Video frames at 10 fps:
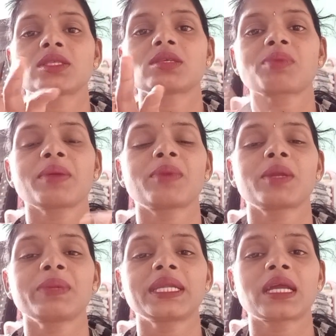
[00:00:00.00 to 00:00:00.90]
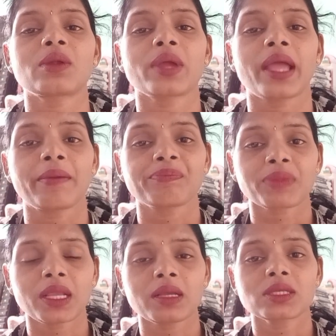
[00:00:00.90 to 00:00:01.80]
सबके मन में डर हो गया
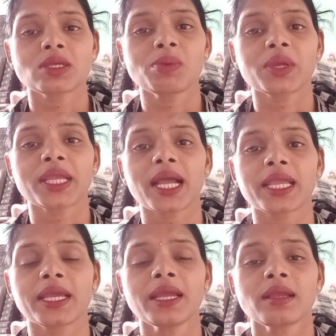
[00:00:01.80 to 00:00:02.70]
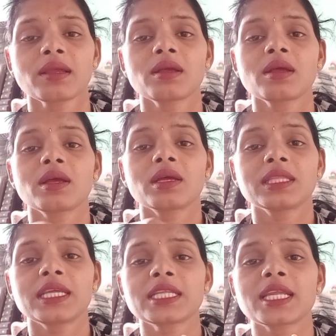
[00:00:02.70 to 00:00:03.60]
सब लोग क्या किए
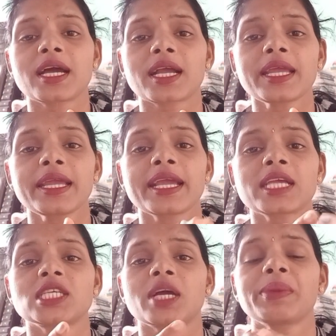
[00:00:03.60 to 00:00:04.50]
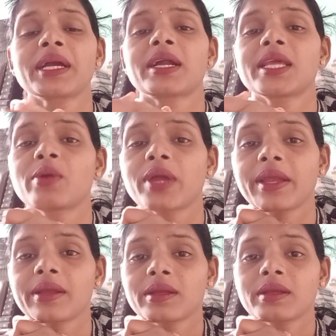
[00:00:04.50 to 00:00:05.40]
धीरे धीरे आके एक जगह में खड़ी हो
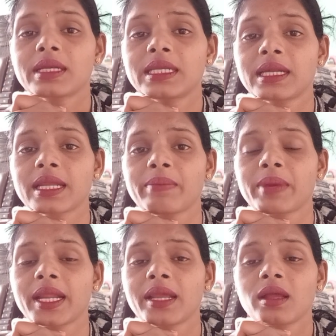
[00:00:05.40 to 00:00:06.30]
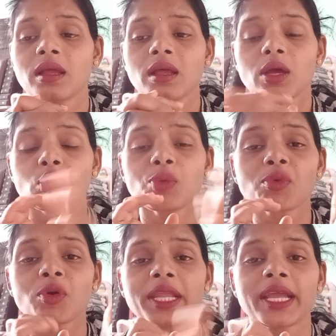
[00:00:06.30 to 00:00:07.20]
गए डर के मारे रूम
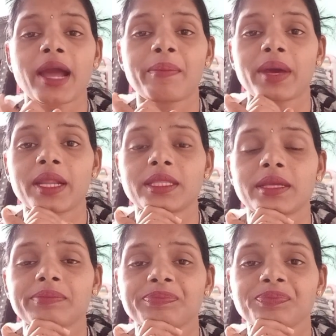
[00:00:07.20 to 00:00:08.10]
को नहीं आ पा रहे थे